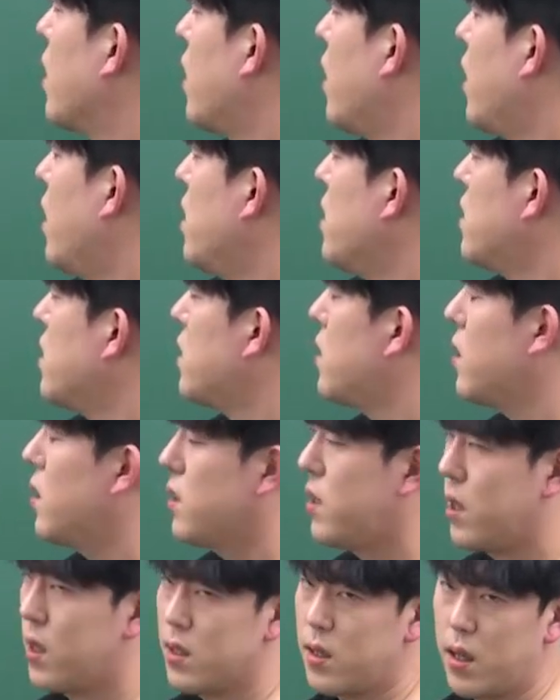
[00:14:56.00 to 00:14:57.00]

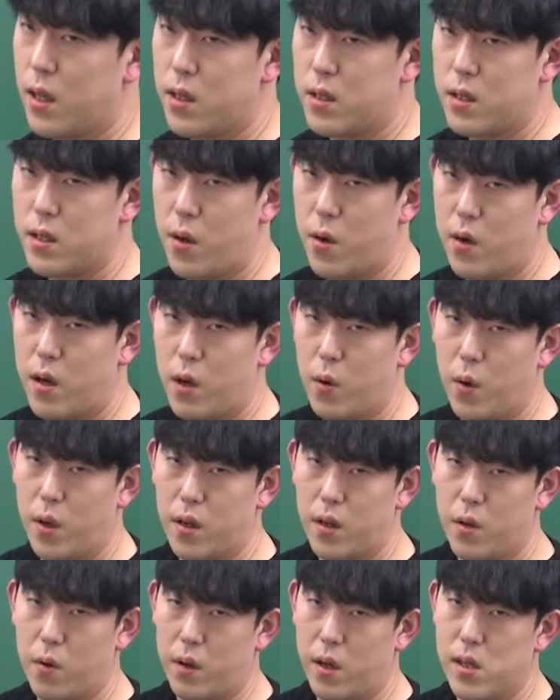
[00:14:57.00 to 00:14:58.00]
1차 생산자 역할을 하고
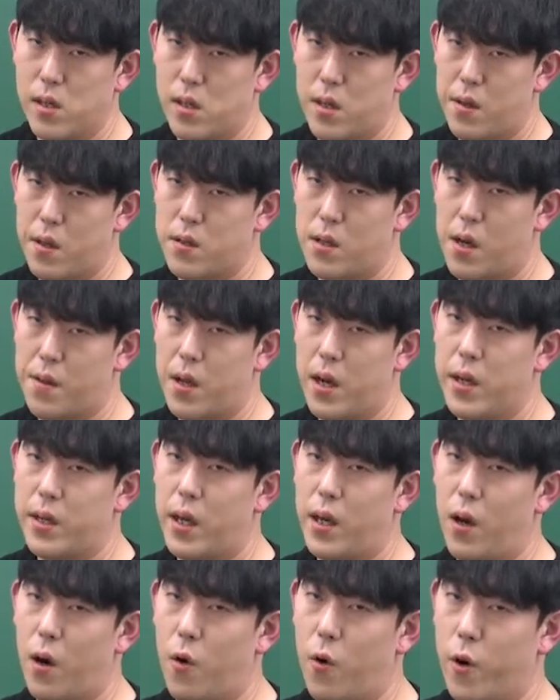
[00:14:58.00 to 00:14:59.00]
있대요. 1차 생산자가
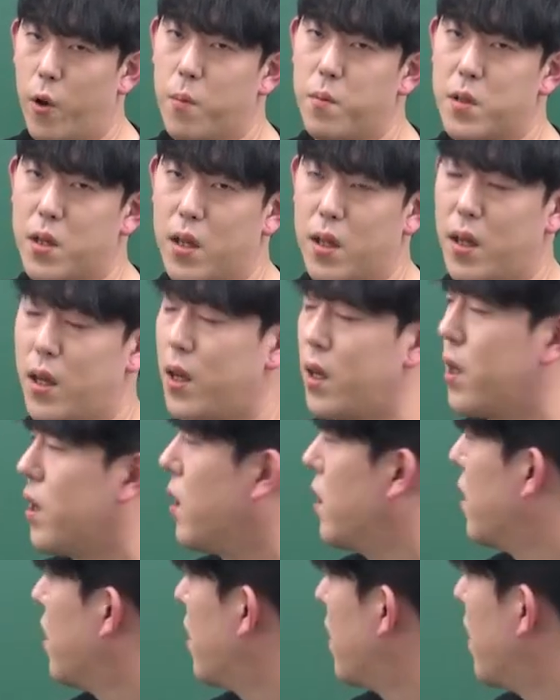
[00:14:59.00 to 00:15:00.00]
살기 어렵잖아.
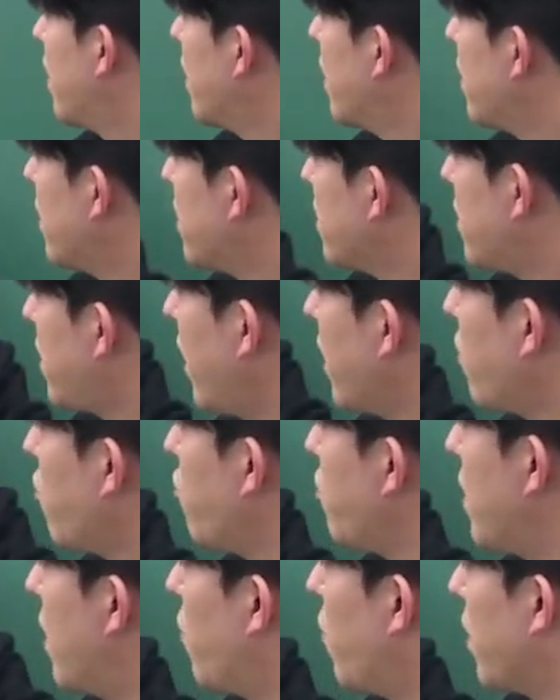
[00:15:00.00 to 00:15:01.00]

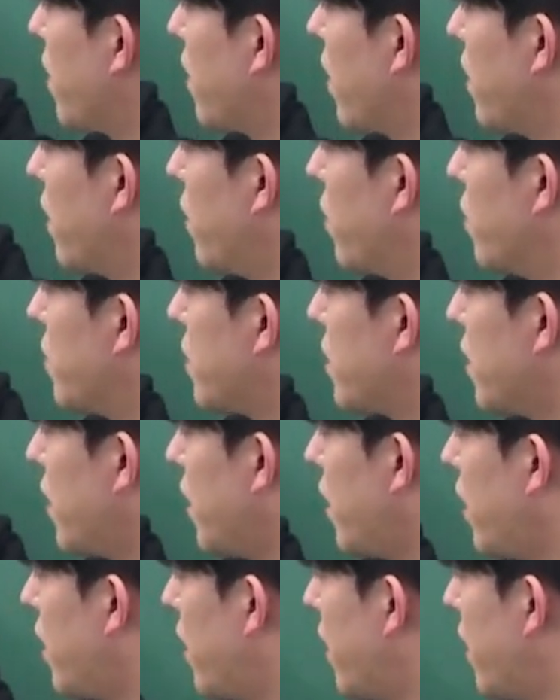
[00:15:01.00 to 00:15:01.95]
세균이 하고 있다는 거지.